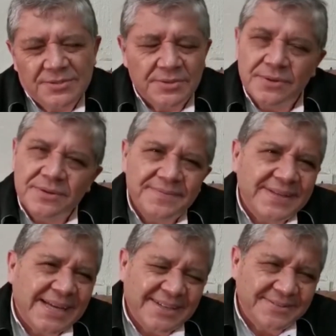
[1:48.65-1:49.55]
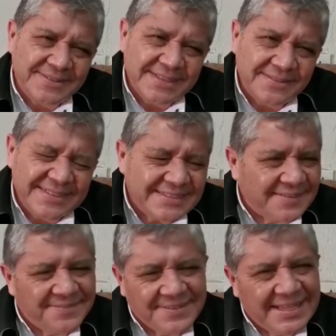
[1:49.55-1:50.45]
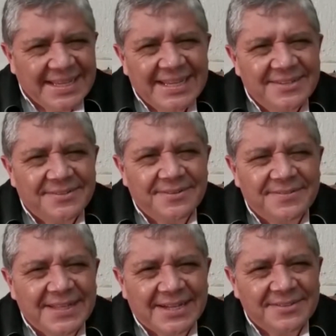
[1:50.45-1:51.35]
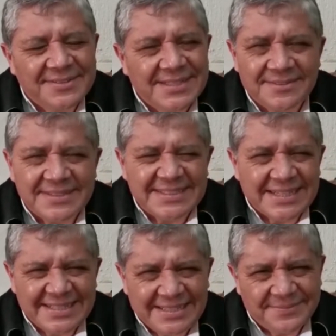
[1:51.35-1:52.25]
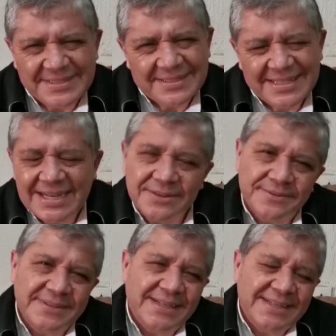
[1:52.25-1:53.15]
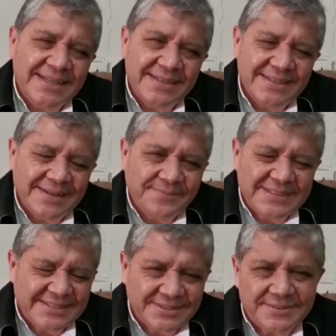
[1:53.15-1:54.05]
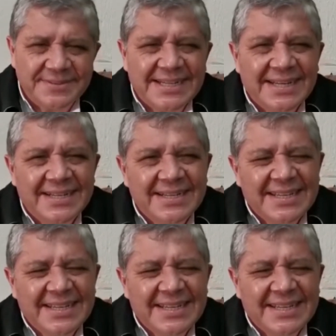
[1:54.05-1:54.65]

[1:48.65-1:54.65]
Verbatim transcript: no olvidarnos de nuestra fe, no olvidarnos de, nuestra, de la totalidad de la persona.